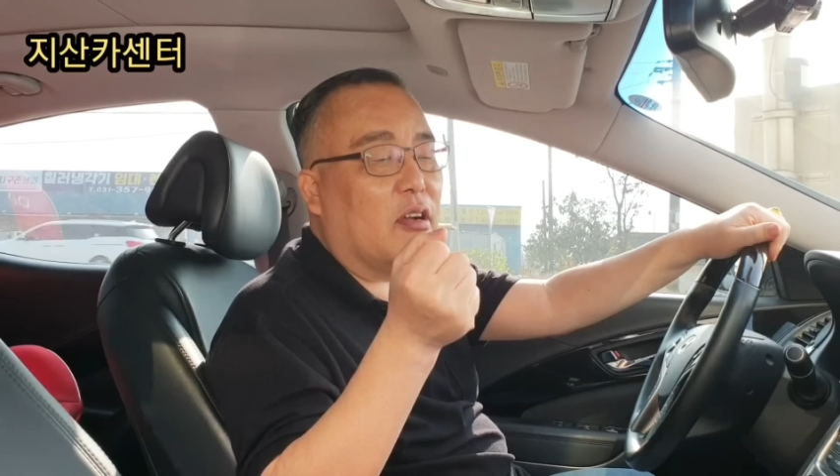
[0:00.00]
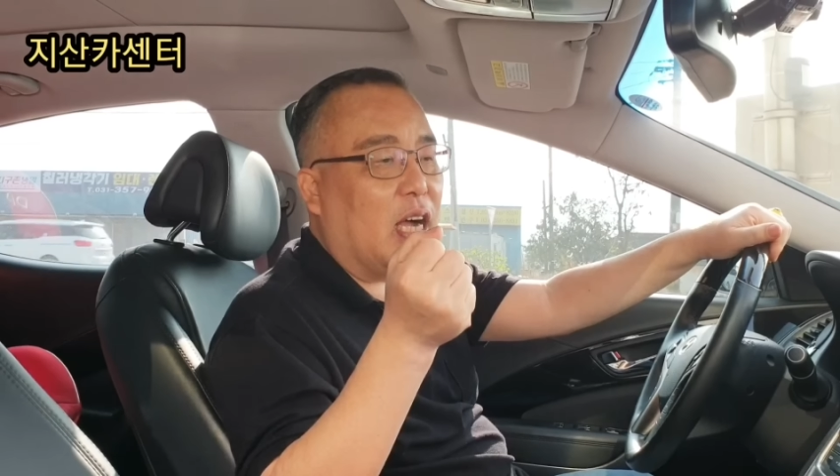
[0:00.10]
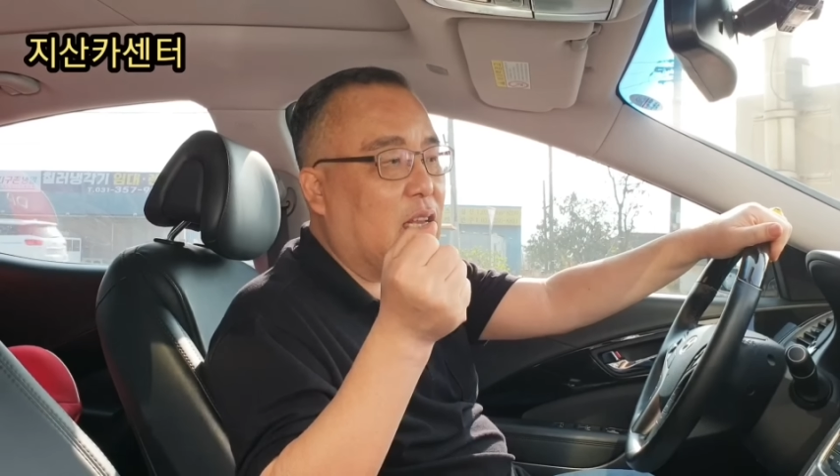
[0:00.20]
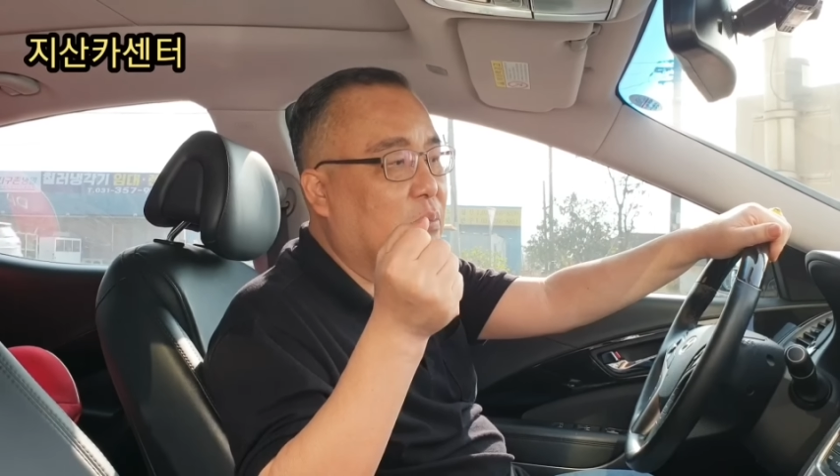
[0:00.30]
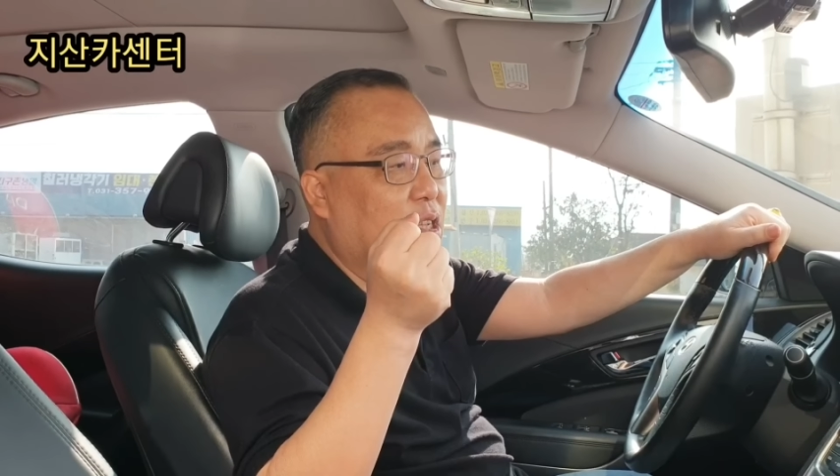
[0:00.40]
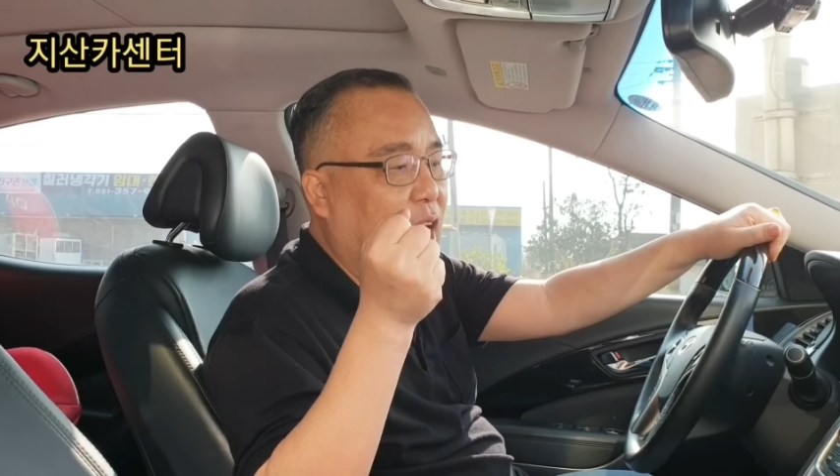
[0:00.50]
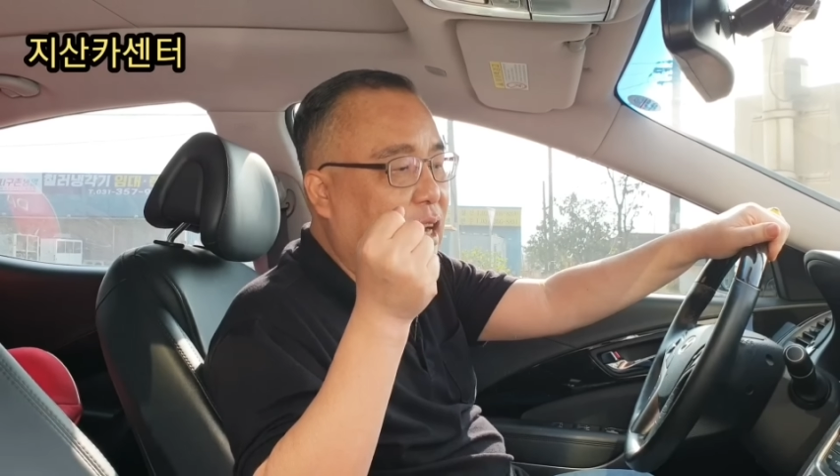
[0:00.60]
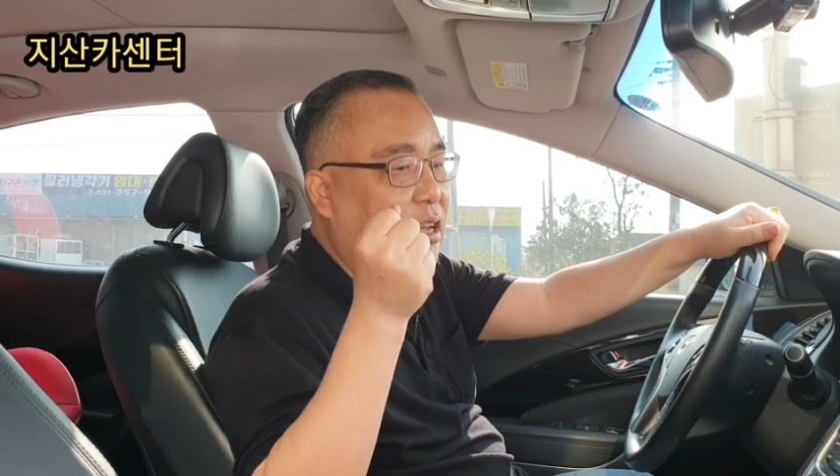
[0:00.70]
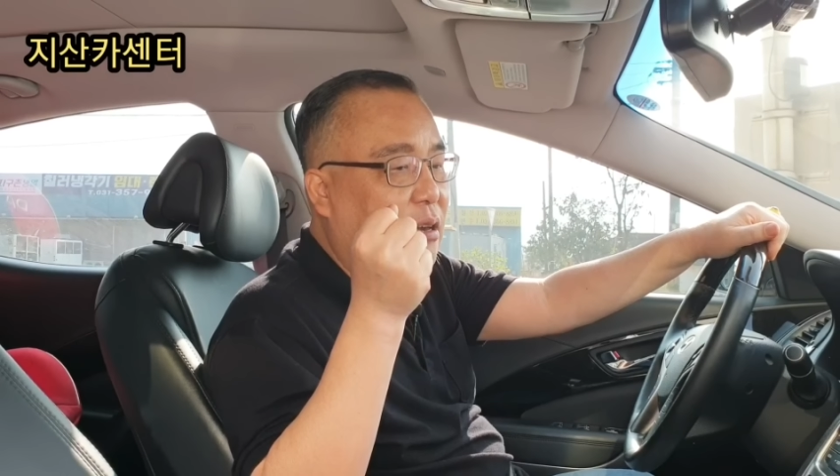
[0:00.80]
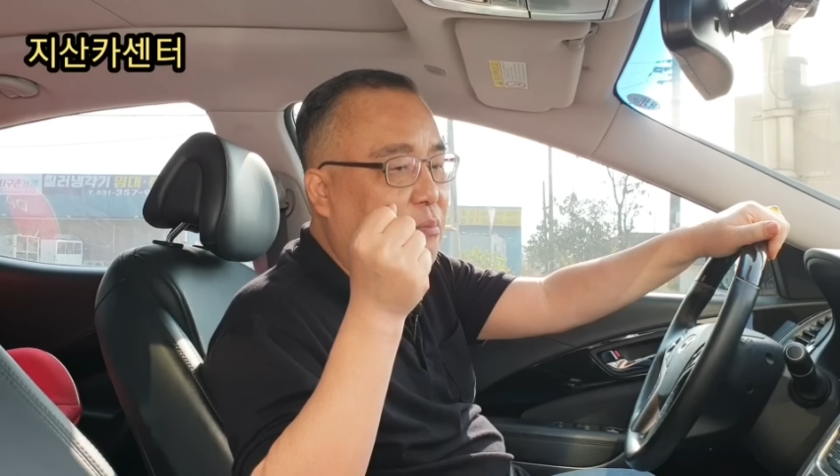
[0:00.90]
아니면
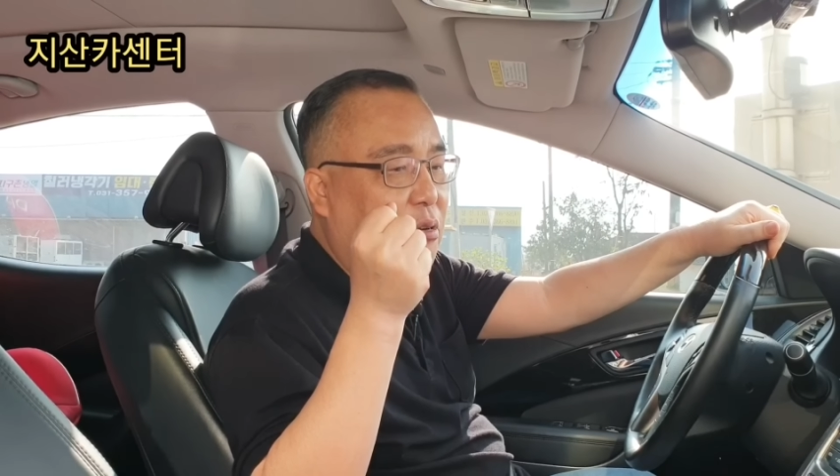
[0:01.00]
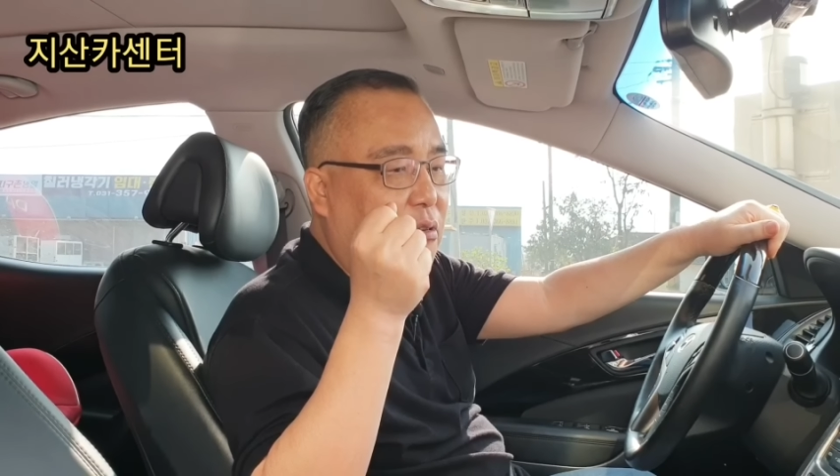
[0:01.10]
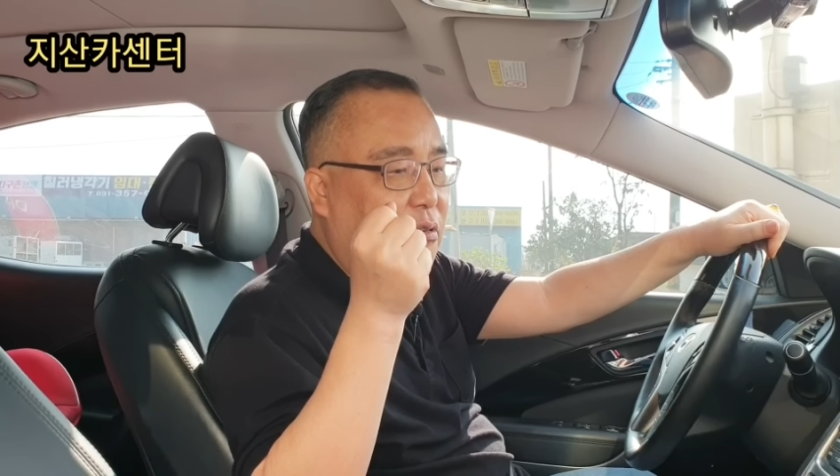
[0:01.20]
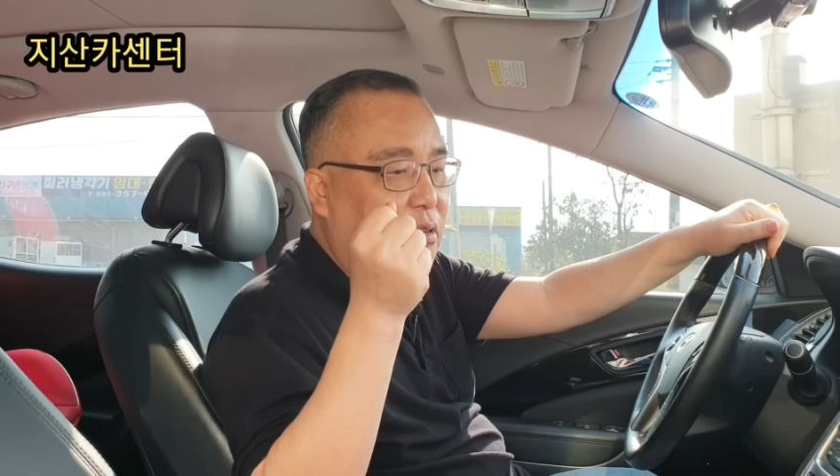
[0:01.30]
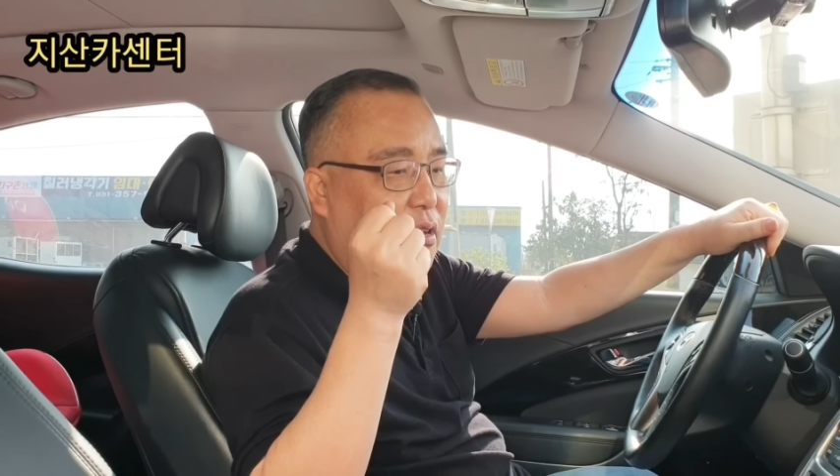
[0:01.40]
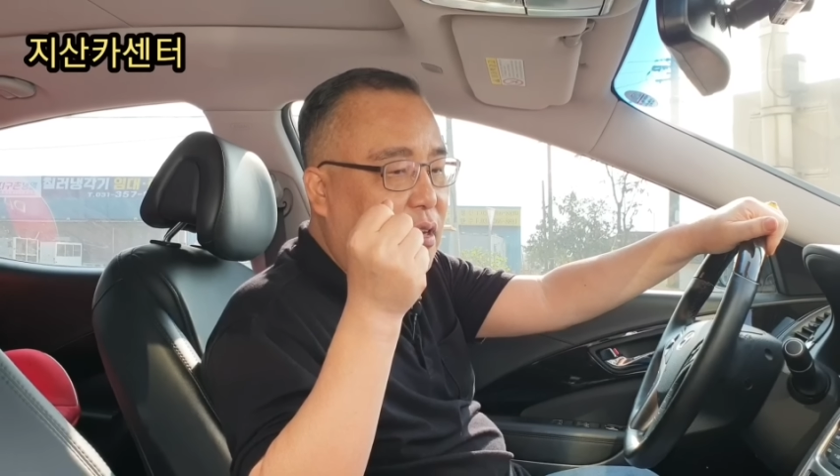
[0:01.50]
다리가 뭐,